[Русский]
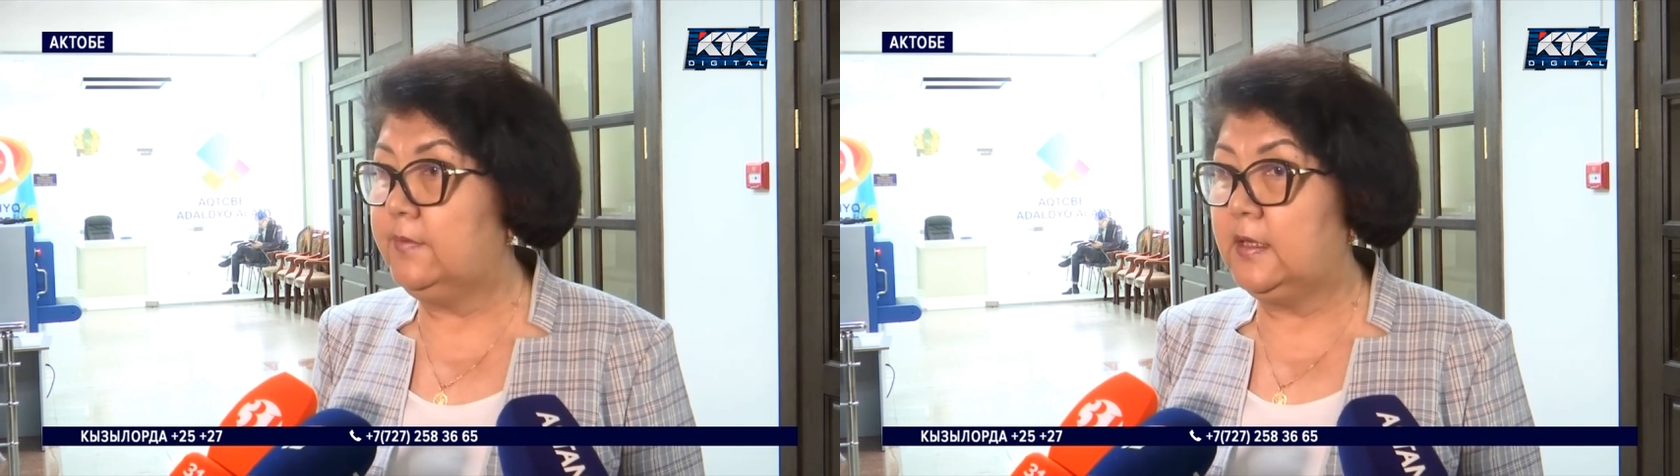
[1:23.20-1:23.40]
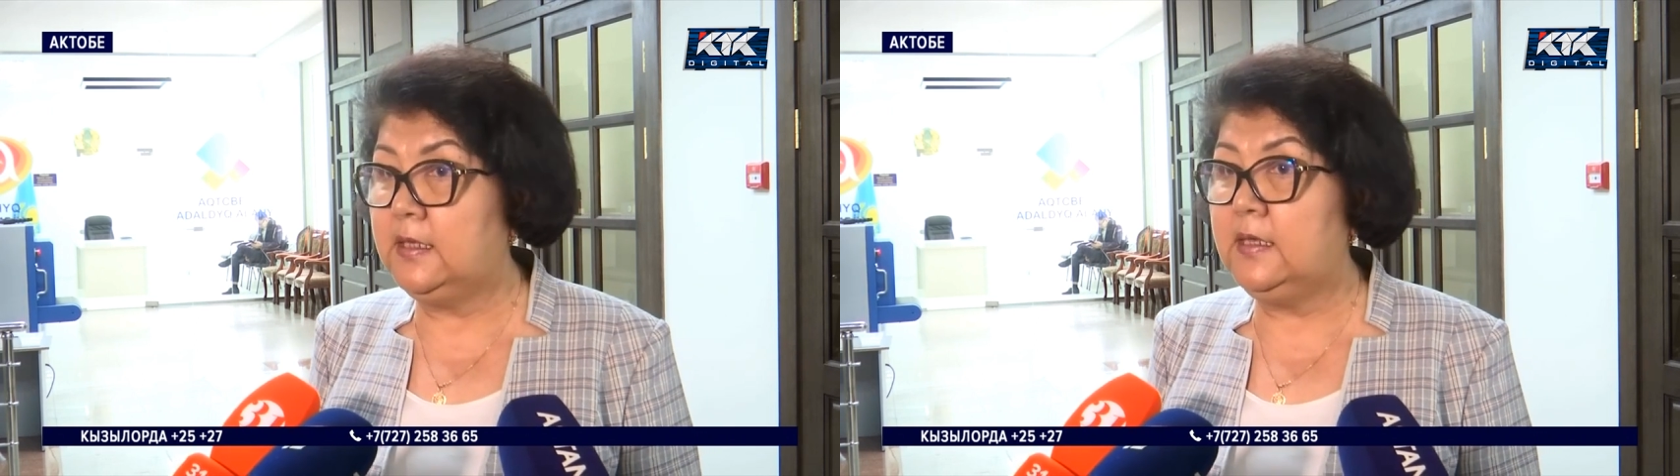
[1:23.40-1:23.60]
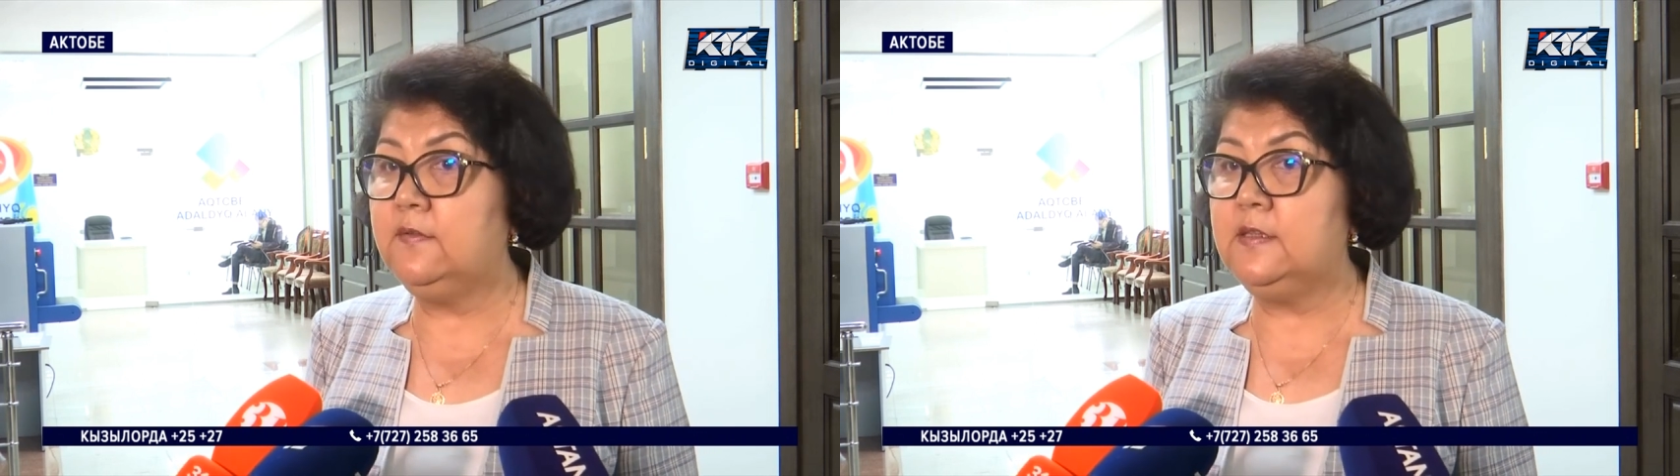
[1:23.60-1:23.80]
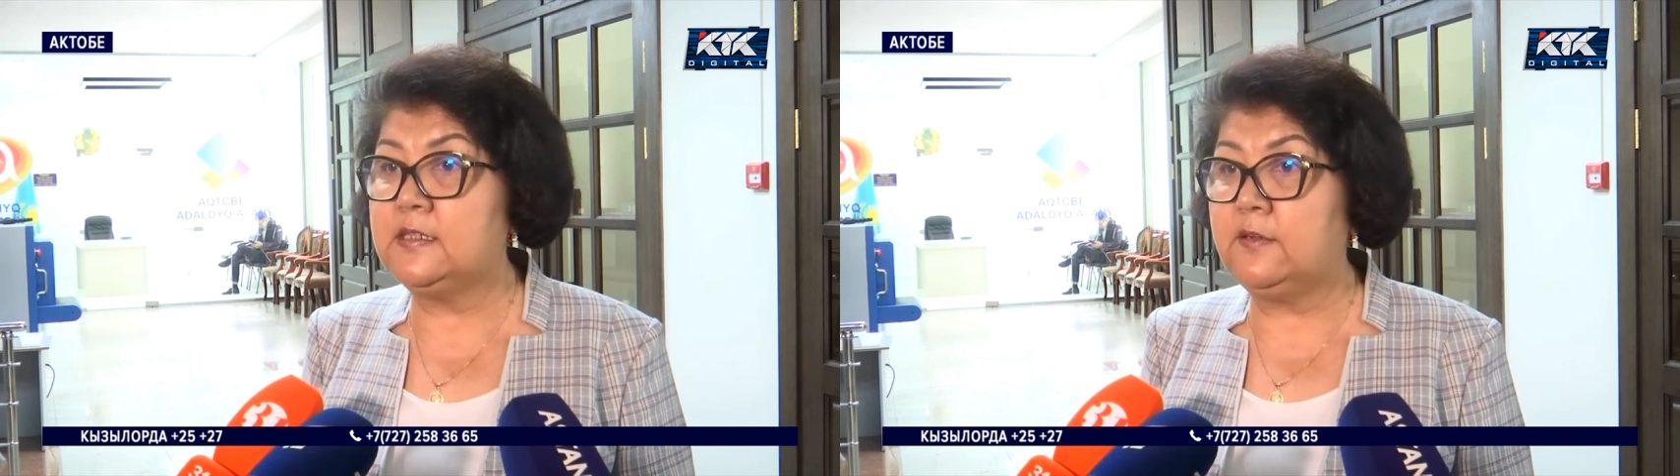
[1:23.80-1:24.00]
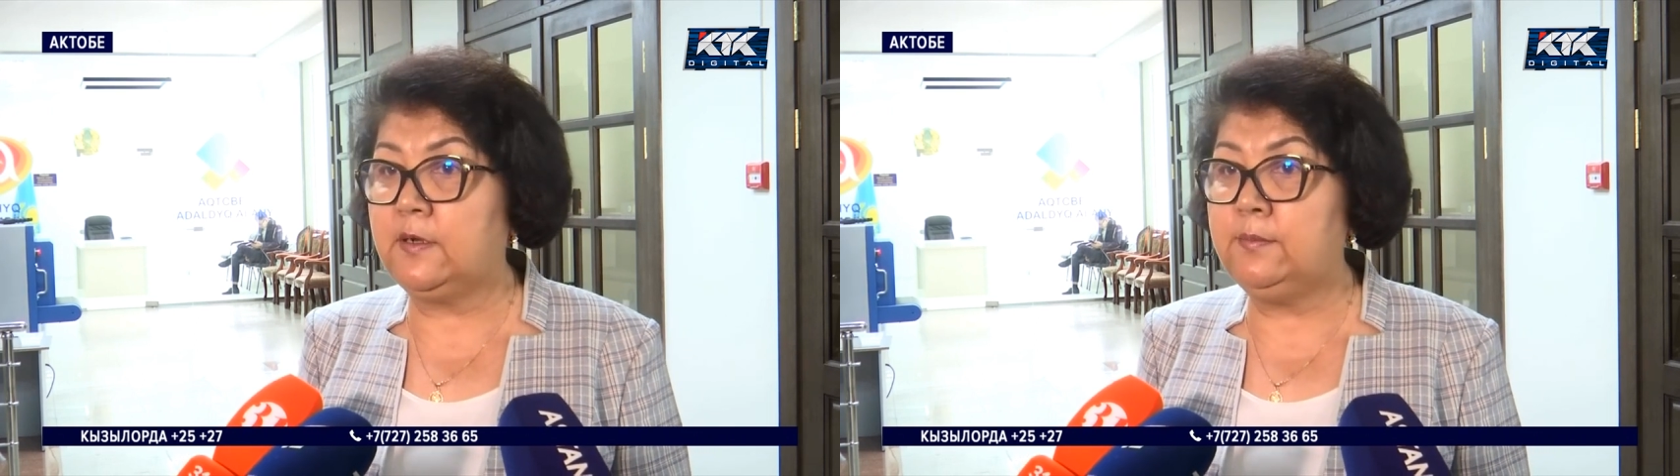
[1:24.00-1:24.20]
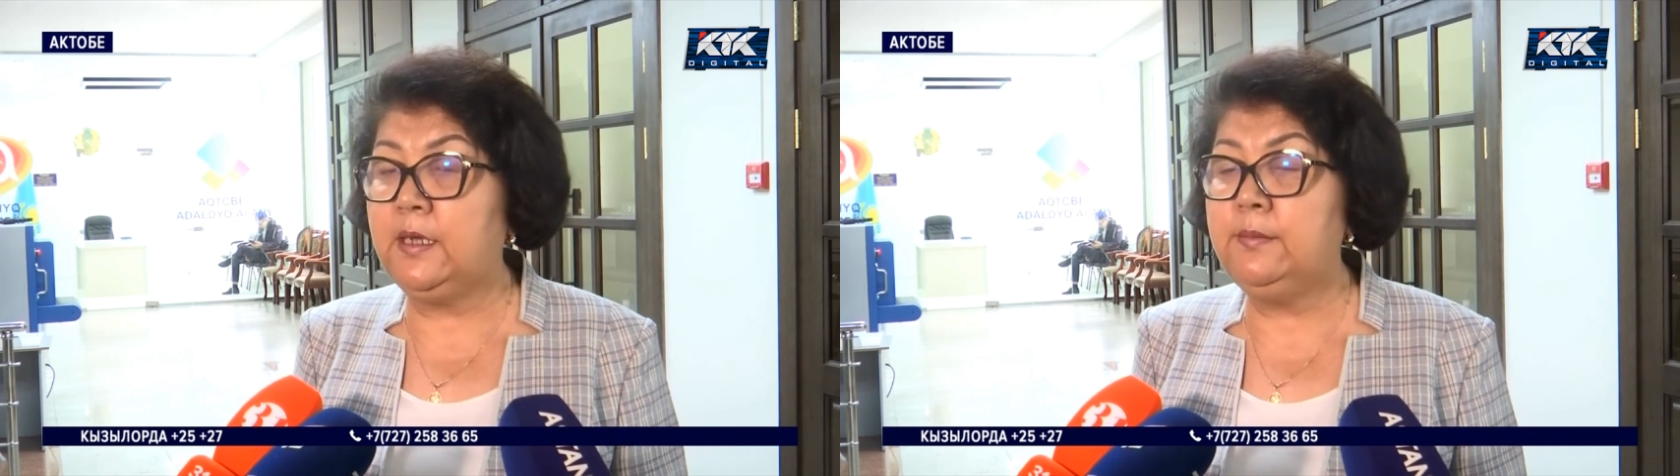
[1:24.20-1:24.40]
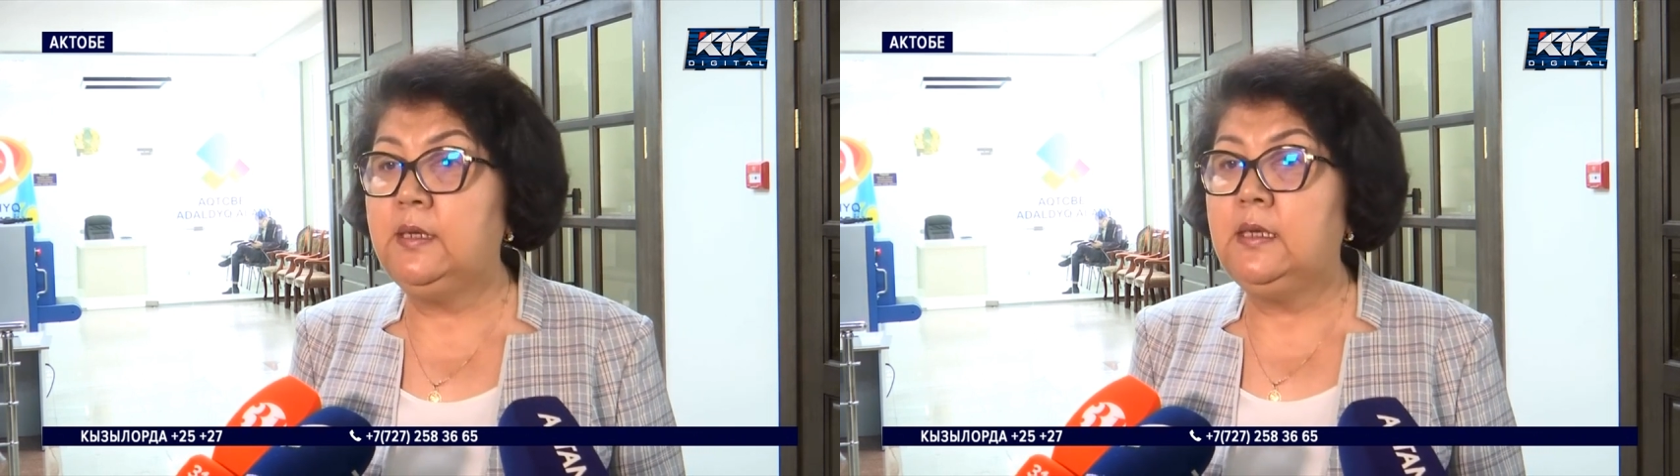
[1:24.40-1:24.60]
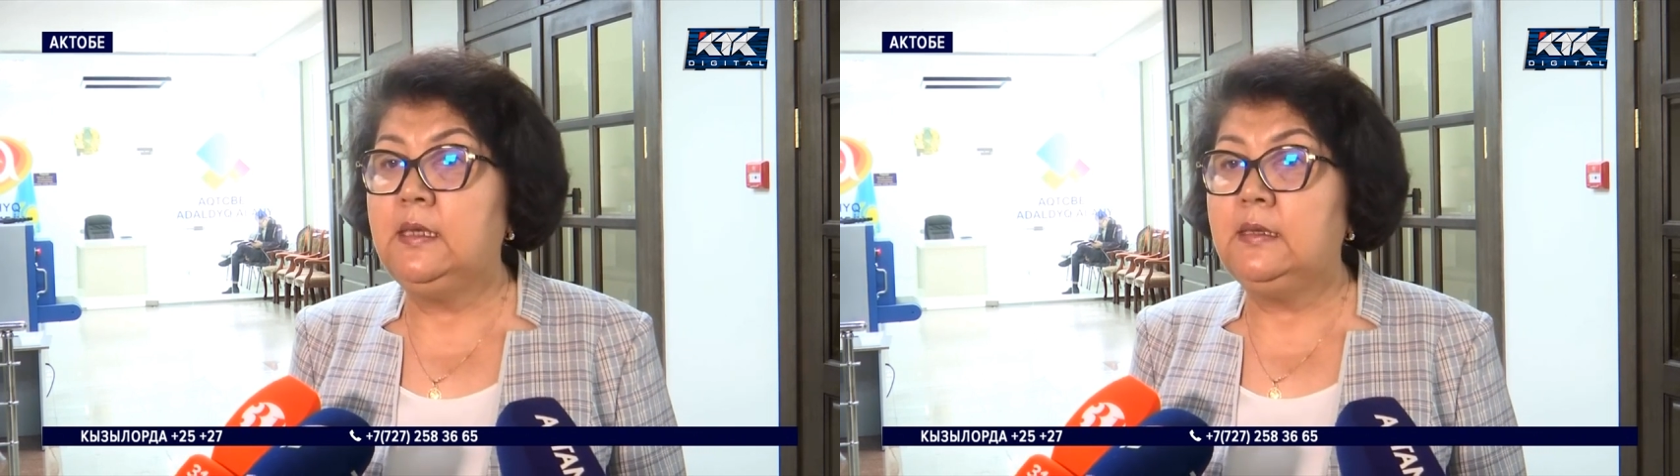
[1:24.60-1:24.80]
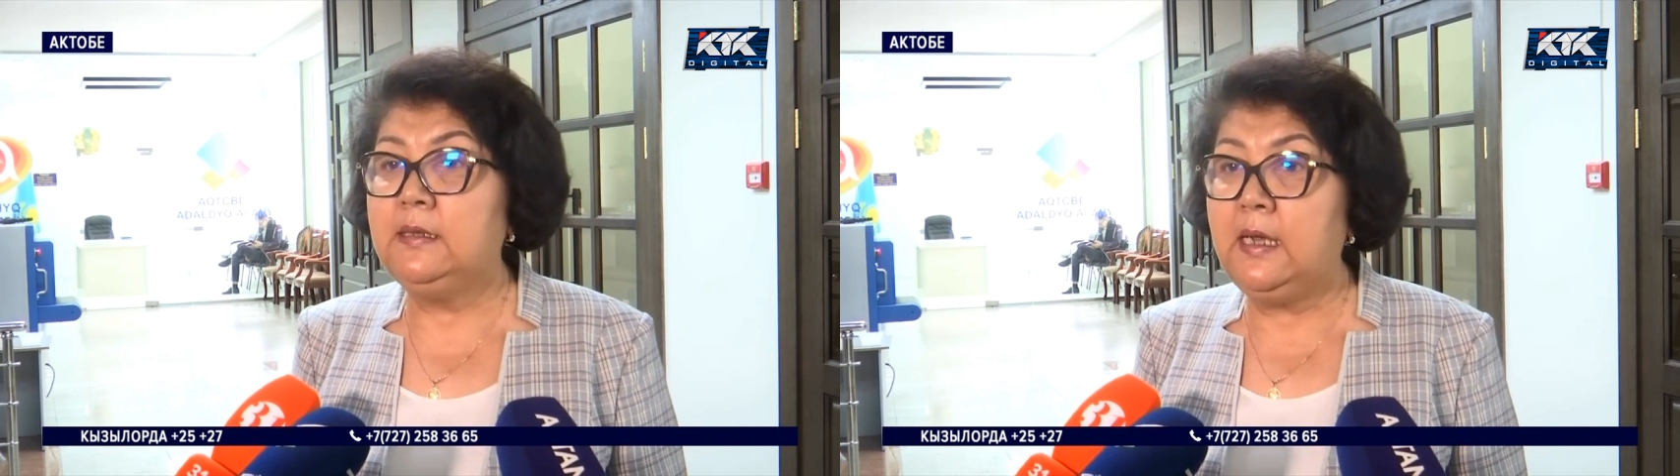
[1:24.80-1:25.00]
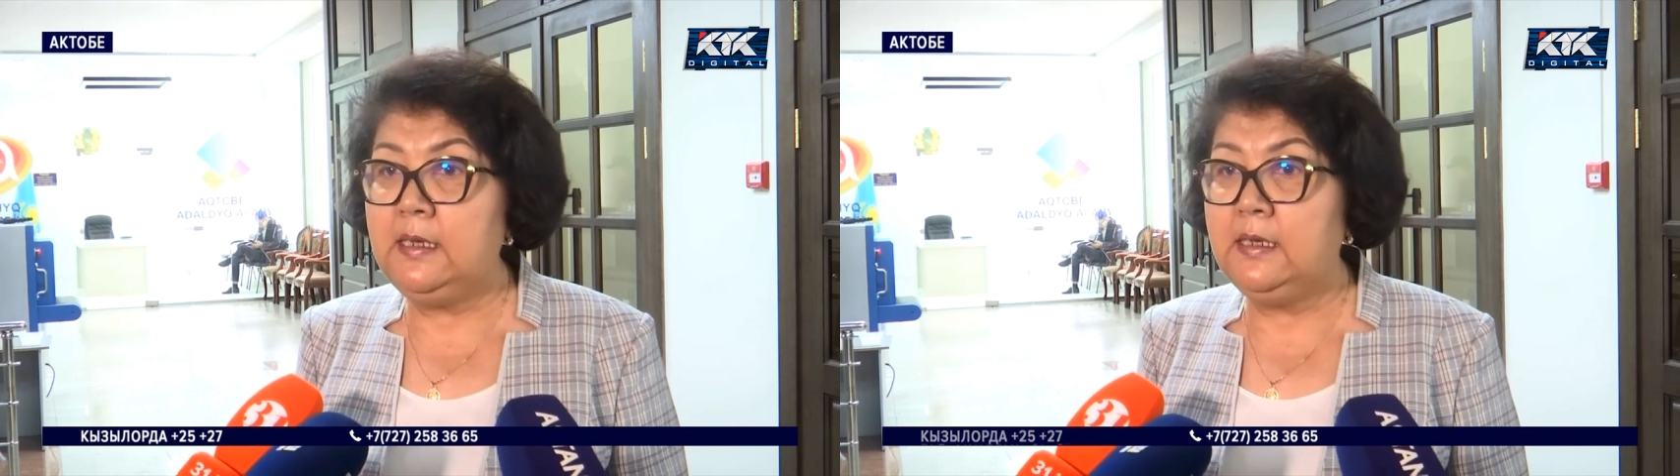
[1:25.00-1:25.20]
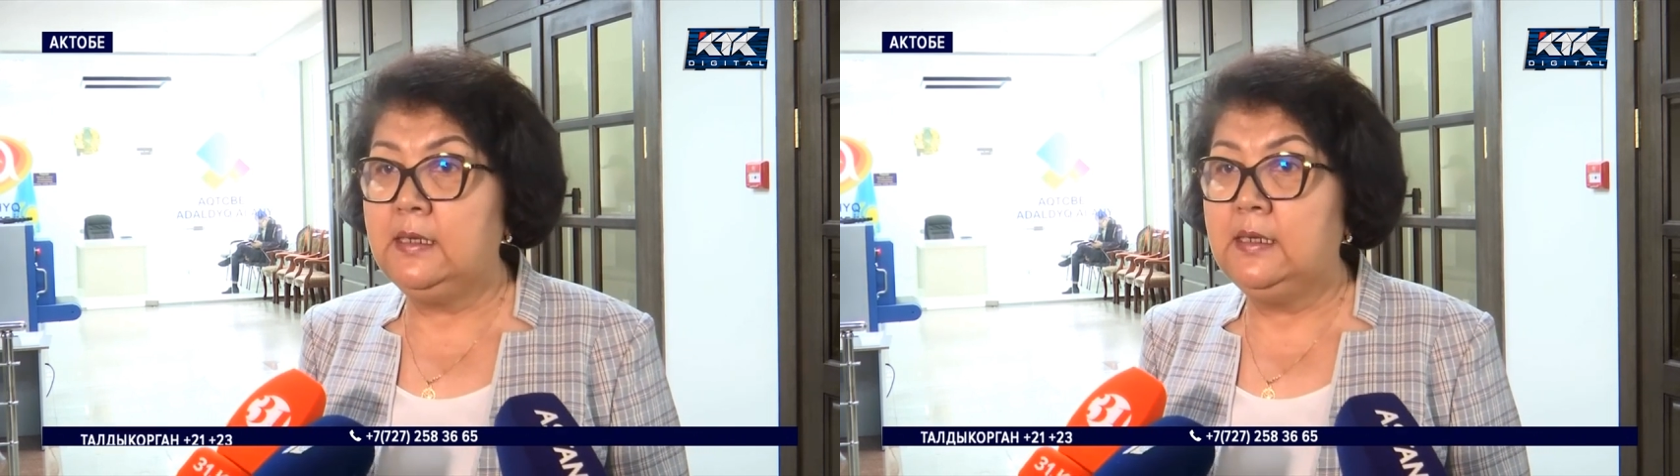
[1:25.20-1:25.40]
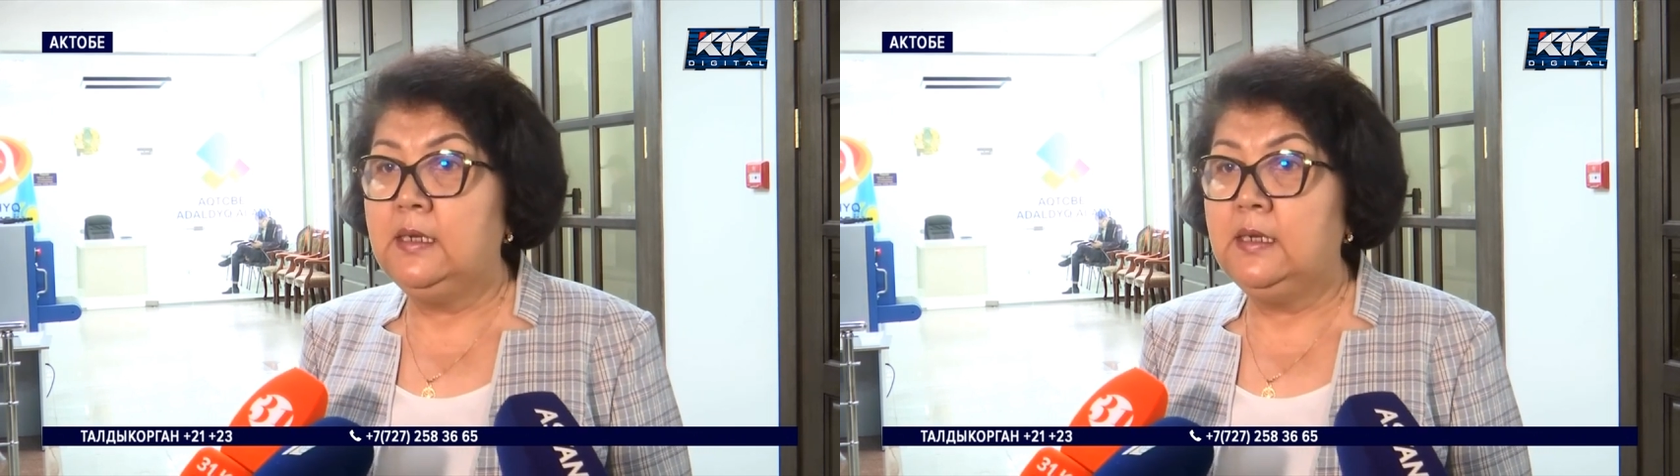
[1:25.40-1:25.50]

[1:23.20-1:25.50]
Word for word: На инвалидность оформляем. Далее